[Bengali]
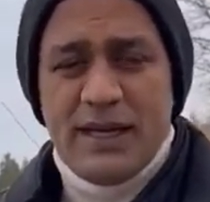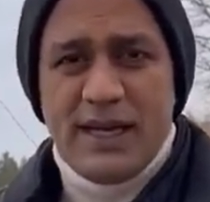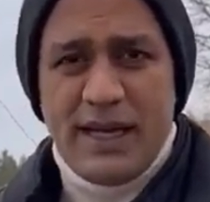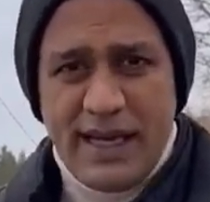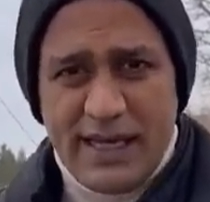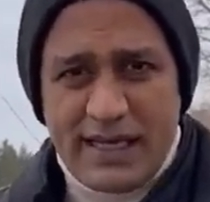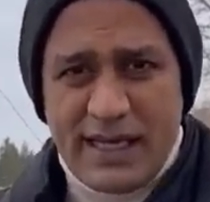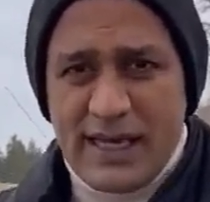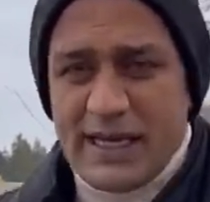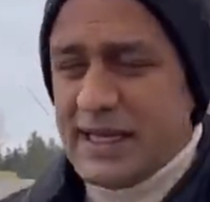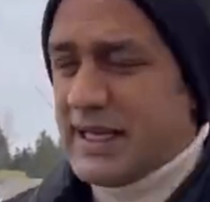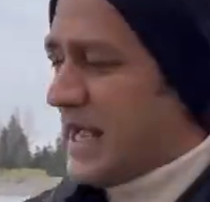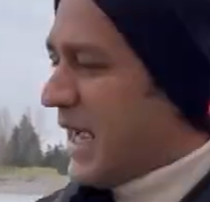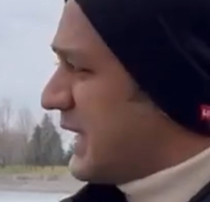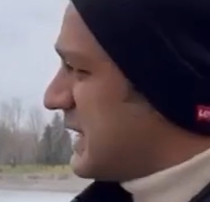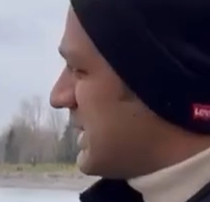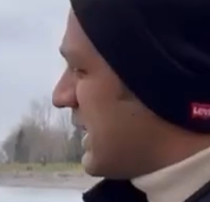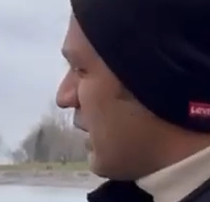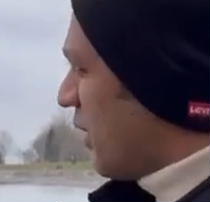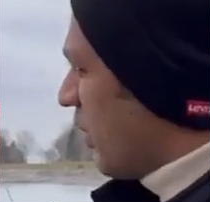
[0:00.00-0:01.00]
এখানেই
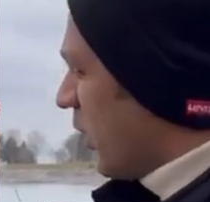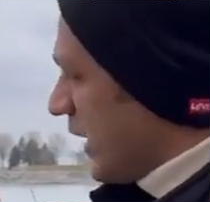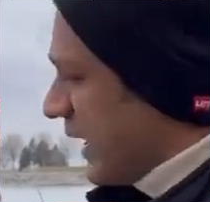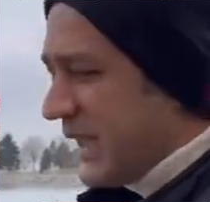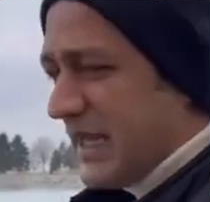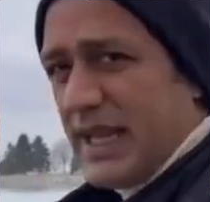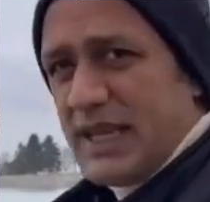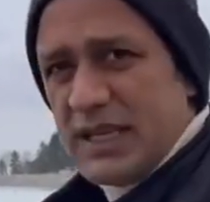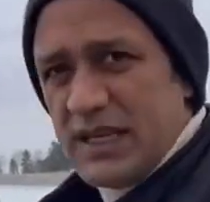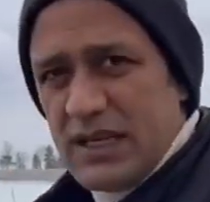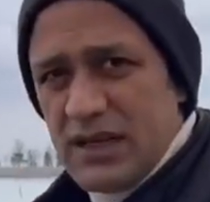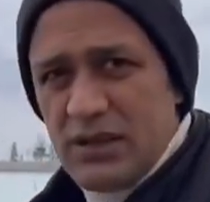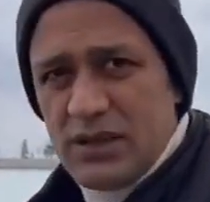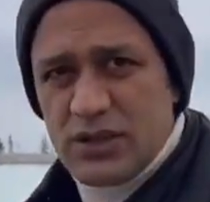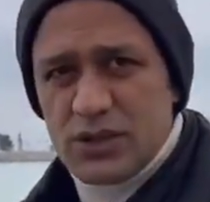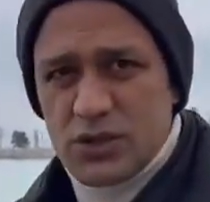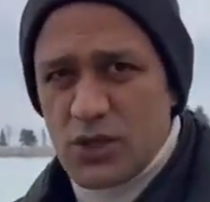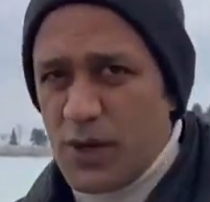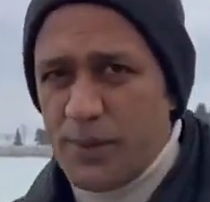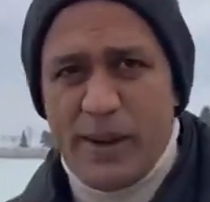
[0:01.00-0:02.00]
আইসা অনেকেই
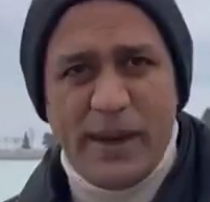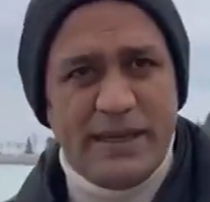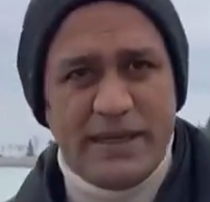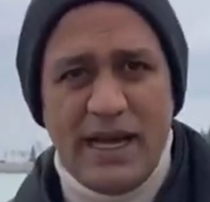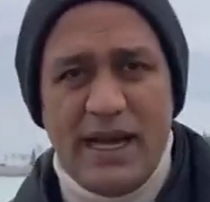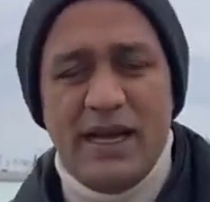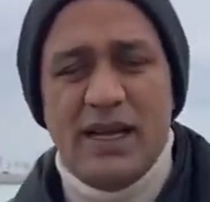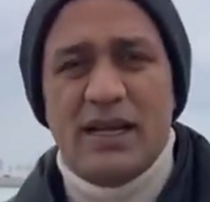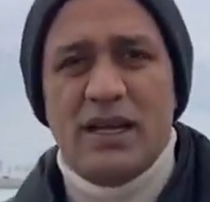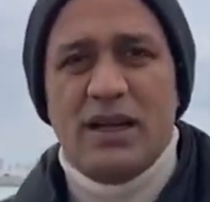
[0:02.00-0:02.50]
সবাই না